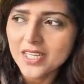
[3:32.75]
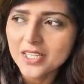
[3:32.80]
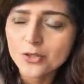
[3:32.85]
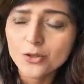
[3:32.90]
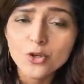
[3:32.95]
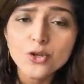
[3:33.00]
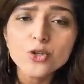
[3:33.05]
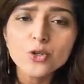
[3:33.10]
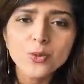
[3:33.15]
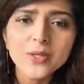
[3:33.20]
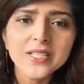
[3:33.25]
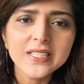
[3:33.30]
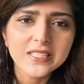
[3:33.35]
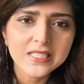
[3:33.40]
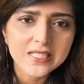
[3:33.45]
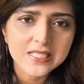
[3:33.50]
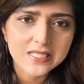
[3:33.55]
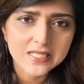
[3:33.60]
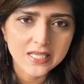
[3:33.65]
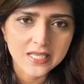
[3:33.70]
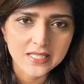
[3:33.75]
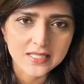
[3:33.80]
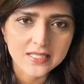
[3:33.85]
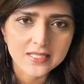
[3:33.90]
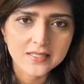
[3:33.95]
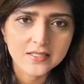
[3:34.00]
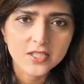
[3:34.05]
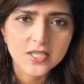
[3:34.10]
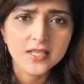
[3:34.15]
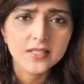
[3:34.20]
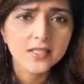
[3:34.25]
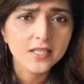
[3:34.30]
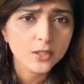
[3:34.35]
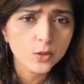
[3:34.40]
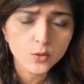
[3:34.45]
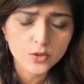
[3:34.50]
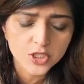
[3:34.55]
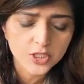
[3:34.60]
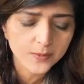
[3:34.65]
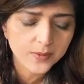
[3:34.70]
यू नो डूइंग दीज थिंग्स सिगरेट
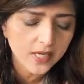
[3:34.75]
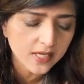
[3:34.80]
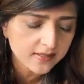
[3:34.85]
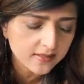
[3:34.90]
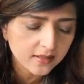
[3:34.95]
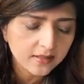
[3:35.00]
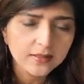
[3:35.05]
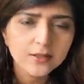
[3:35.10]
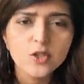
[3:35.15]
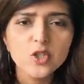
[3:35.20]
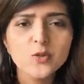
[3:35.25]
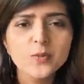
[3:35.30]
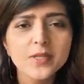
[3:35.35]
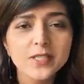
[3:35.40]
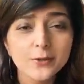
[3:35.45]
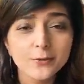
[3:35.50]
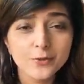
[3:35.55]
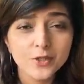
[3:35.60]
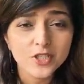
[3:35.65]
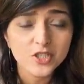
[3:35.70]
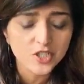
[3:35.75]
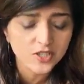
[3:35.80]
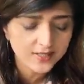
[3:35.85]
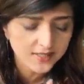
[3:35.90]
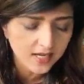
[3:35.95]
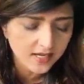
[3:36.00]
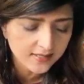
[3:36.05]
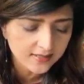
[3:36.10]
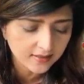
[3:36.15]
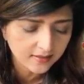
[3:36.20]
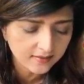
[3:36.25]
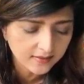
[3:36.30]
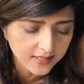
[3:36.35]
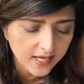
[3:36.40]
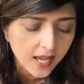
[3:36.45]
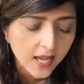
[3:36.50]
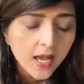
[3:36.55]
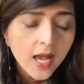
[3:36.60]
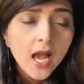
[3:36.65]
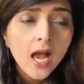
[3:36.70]
नोशी भी आ सकती है उसमें डिफरेंट चीज़ें आ सकती
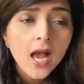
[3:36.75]
हैं